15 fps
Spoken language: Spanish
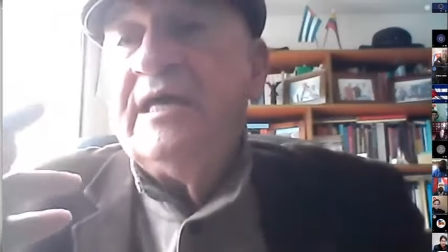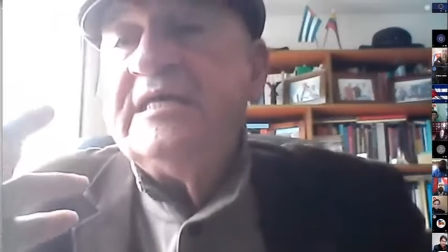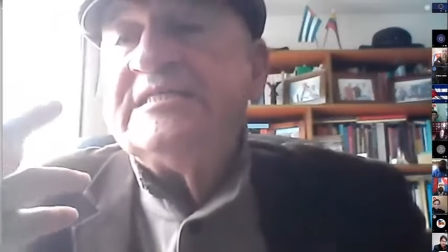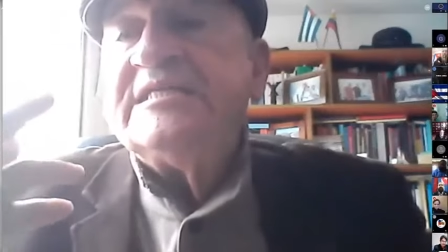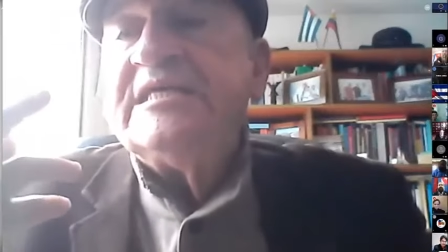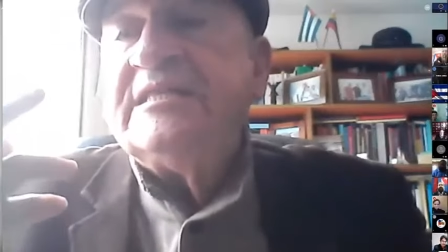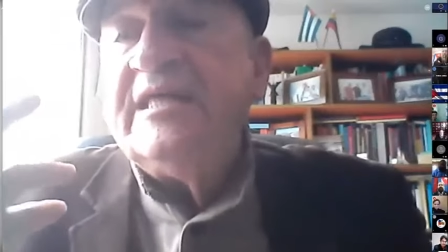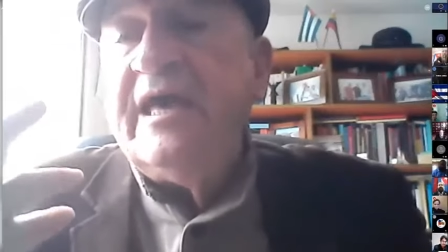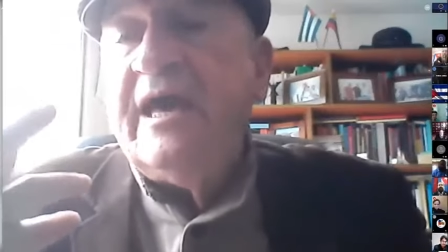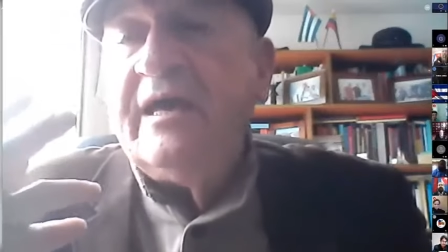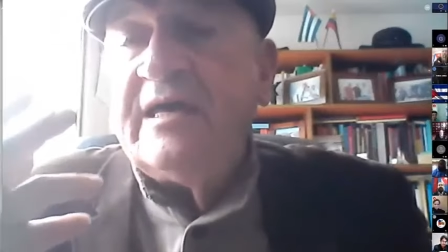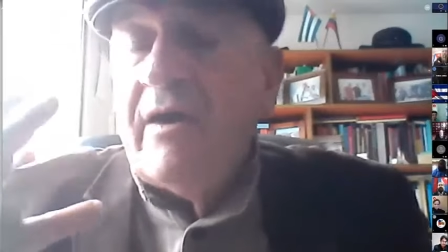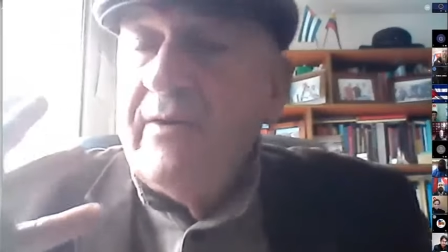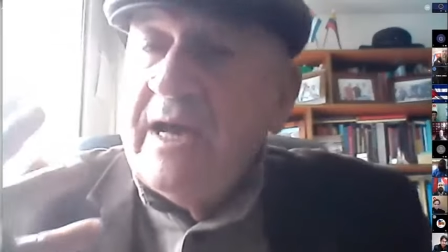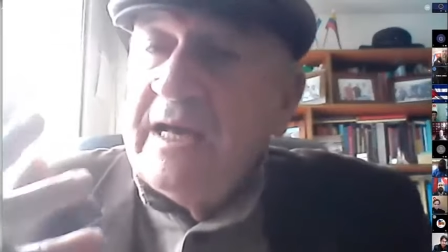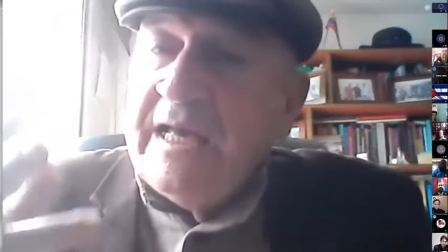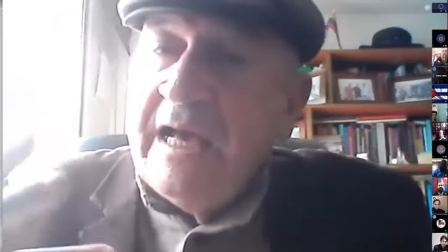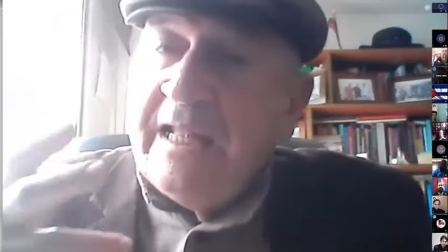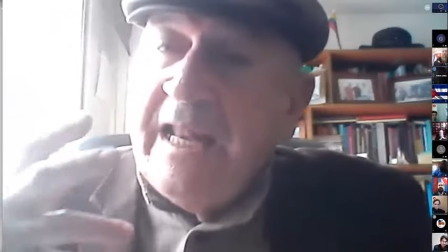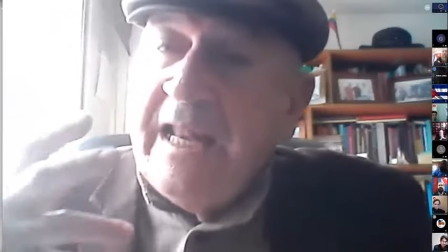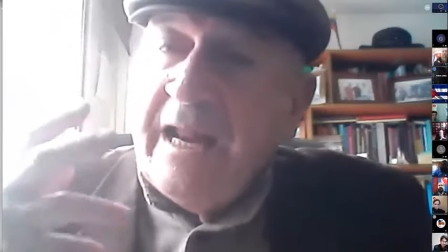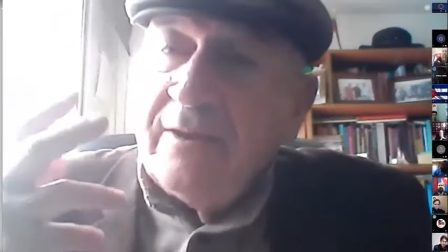insistía en que había
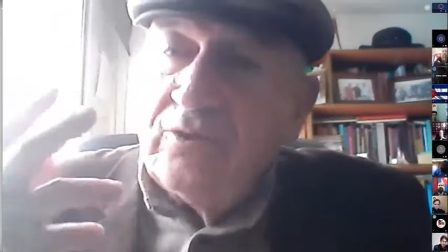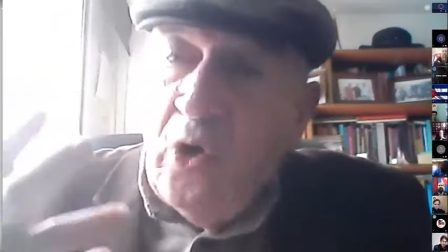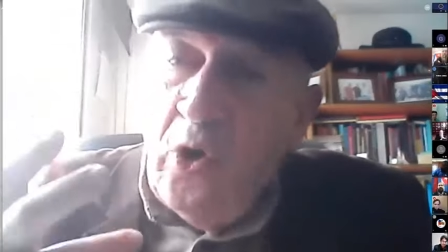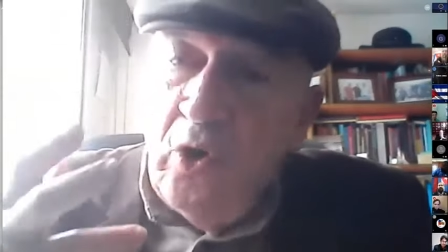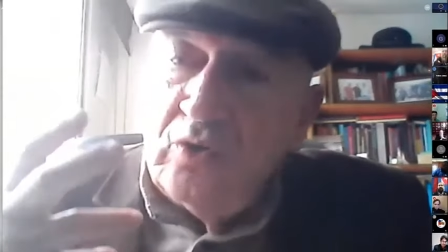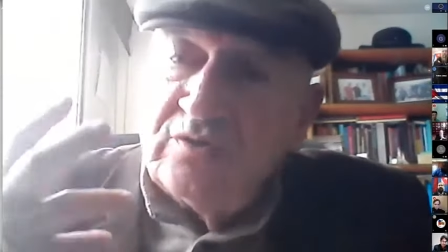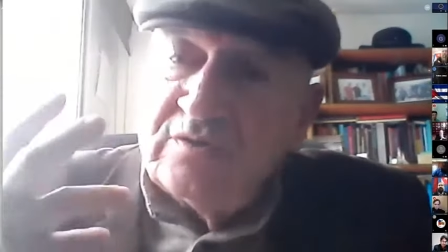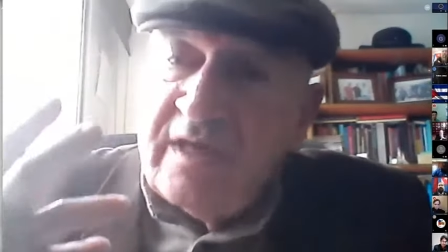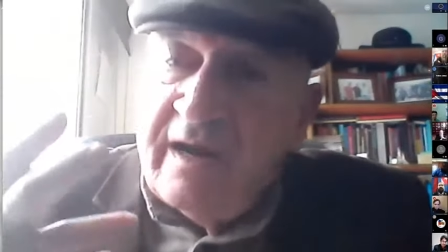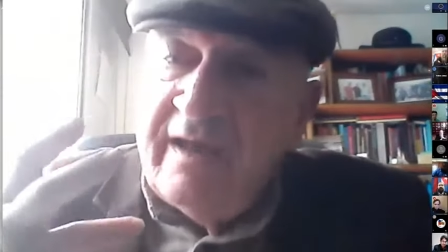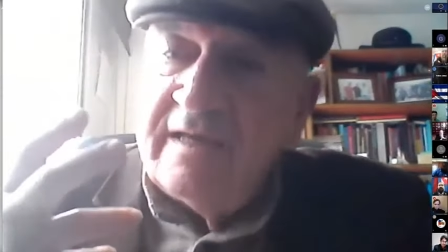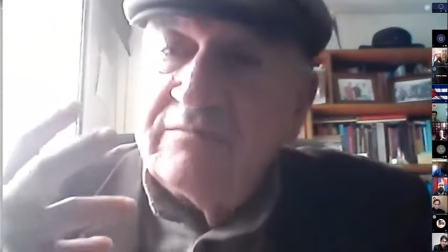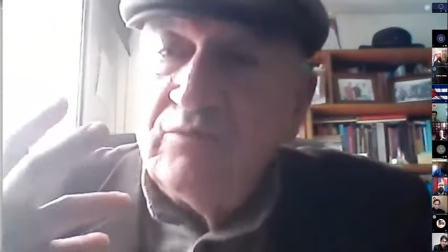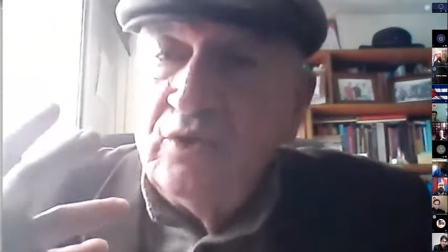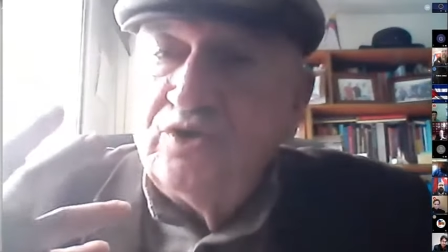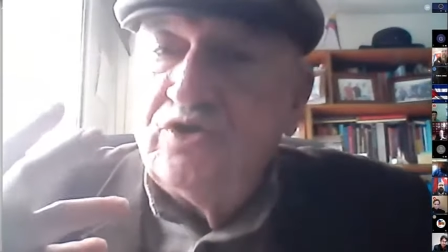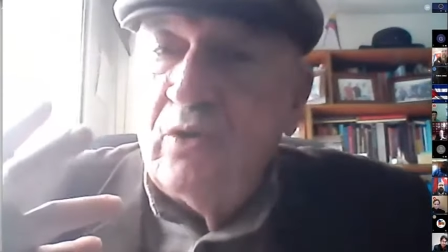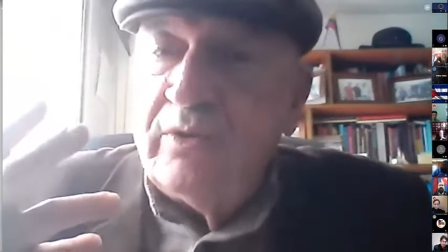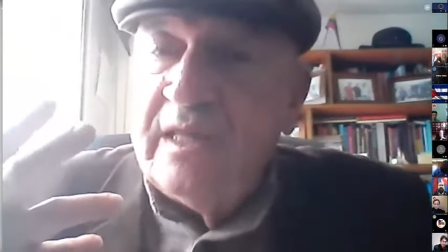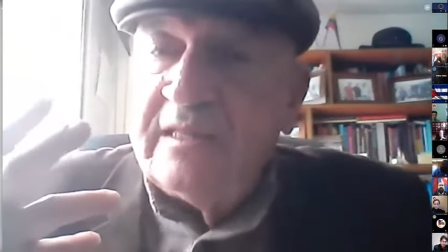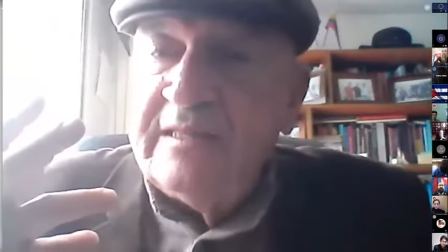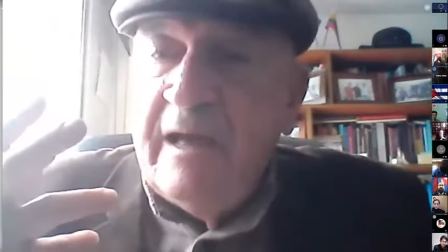que crear dos, tres,
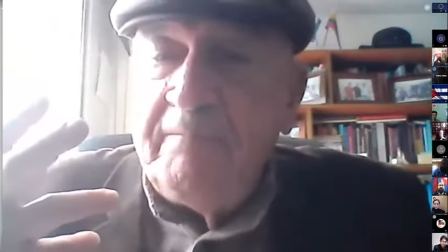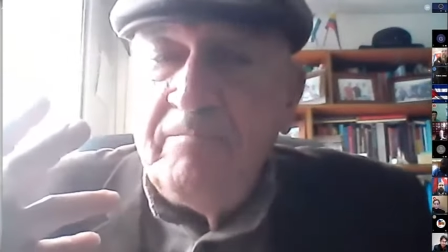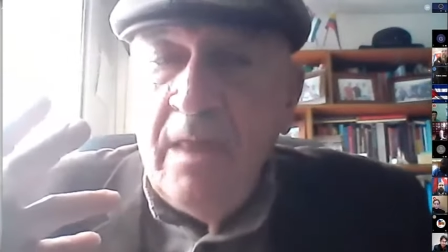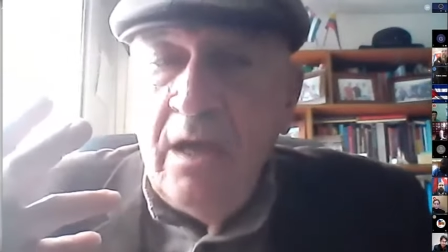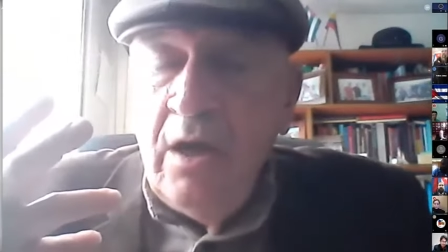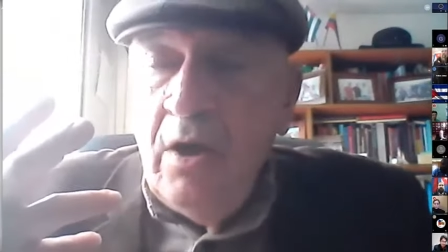muchos Vietnam,